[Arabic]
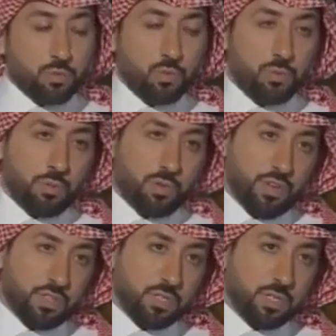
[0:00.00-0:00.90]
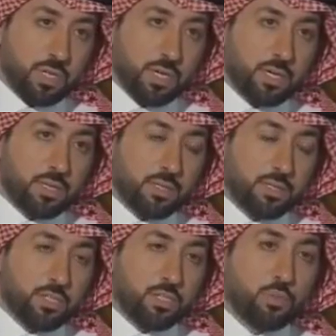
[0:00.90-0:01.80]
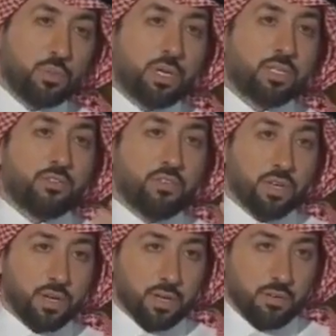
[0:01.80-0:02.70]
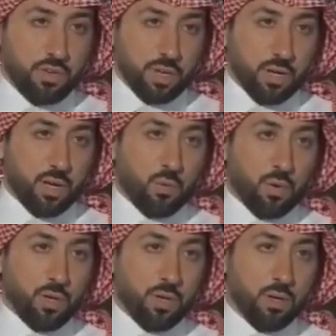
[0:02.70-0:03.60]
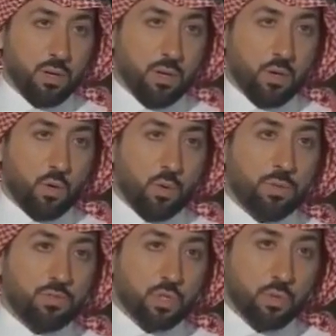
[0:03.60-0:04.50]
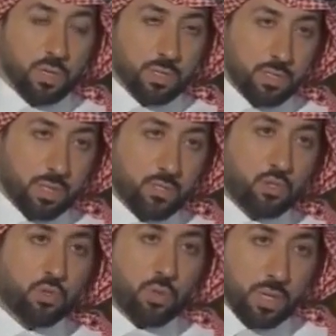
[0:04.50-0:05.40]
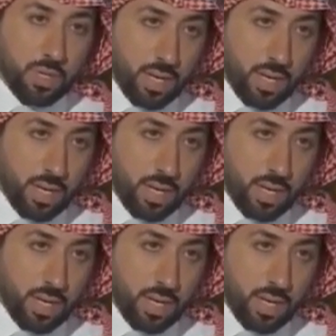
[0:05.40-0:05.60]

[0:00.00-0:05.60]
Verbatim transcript: انه الفئات السنيه تحتاجون منها تفريخ للفريق الاول وبنفس الوقت راح تشترون ايضا